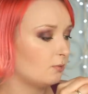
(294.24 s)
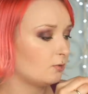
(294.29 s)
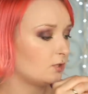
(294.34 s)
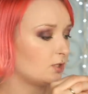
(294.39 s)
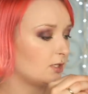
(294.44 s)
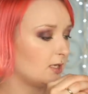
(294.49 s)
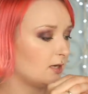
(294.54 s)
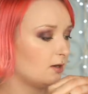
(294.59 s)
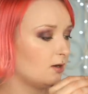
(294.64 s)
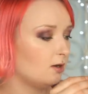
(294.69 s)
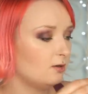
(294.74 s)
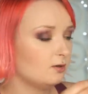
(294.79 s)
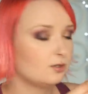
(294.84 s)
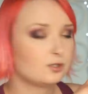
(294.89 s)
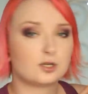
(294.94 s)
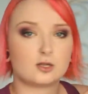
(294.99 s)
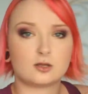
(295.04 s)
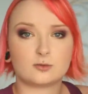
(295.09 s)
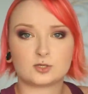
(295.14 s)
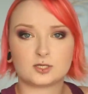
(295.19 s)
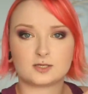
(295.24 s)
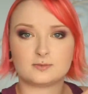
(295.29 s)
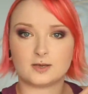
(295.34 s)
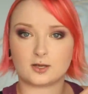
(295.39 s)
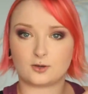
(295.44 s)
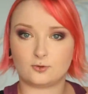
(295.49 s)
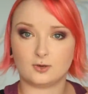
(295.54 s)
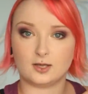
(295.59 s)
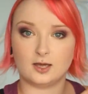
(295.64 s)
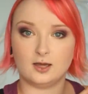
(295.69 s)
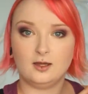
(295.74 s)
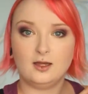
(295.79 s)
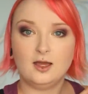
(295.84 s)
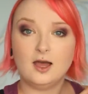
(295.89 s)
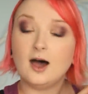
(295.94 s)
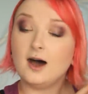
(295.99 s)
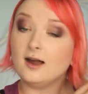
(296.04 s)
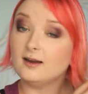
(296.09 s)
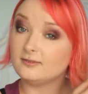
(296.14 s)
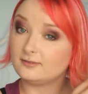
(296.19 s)
Oprócz tego, że dobrze smakuje.
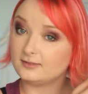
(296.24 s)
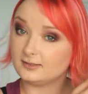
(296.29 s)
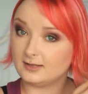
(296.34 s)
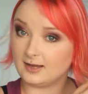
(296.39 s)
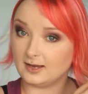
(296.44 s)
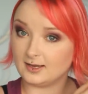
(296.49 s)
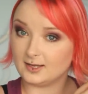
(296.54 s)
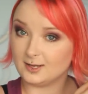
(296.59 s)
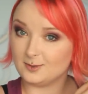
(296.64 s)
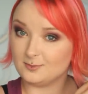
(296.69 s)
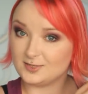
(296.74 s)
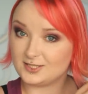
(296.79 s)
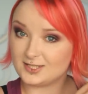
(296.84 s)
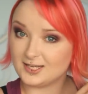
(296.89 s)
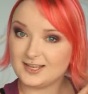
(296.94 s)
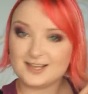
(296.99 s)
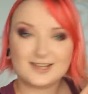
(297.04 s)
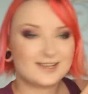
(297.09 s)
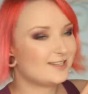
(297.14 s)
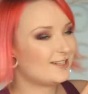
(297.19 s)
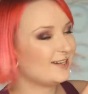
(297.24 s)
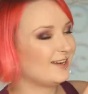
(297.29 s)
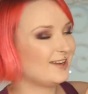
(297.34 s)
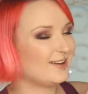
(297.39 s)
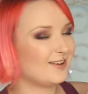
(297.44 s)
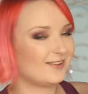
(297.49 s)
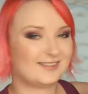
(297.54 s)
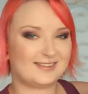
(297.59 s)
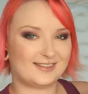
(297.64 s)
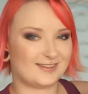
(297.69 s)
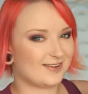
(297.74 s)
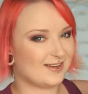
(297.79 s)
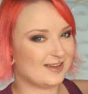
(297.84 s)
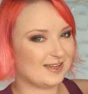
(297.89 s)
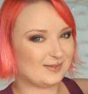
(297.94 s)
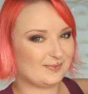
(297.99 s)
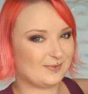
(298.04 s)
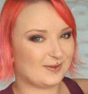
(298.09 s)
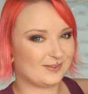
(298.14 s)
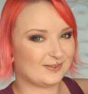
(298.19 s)
Ale wydaje mi się, że nie od tego
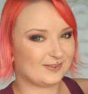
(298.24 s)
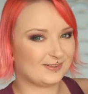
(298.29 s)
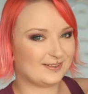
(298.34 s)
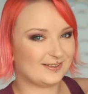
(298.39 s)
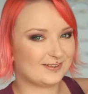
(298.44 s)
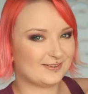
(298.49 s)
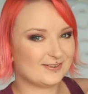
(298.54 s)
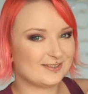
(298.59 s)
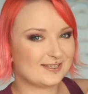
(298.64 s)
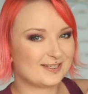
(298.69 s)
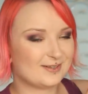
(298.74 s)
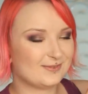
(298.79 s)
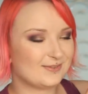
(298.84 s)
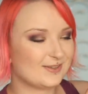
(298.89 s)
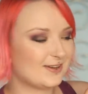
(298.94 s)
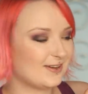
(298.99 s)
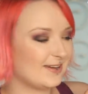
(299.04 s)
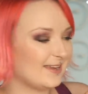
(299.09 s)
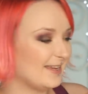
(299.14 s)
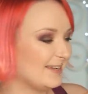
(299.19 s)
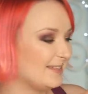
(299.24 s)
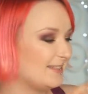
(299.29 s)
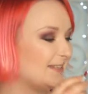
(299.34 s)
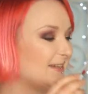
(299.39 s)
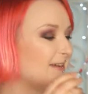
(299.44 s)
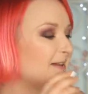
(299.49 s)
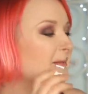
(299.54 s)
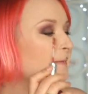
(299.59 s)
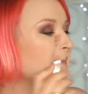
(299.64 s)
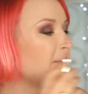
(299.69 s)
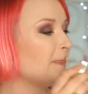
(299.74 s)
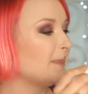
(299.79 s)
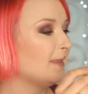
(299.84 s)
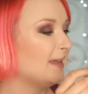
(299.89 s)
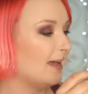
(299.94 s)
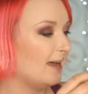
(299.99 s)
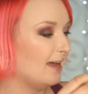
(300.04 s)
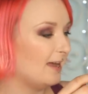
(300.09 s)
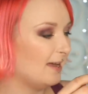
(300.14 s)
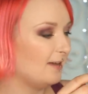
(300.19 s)
jest produkt do ust, żeby go jeść.
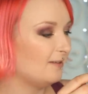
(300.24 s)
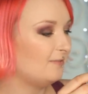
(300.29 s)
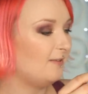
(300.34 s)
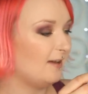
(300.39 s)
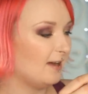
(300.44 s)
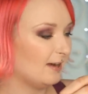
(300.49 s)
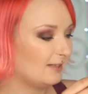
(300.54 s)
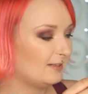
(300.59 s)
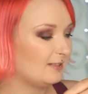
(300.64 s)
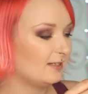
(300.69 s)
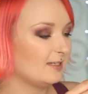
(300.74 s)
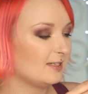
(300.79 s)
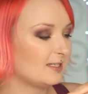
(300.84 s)
E, fakt.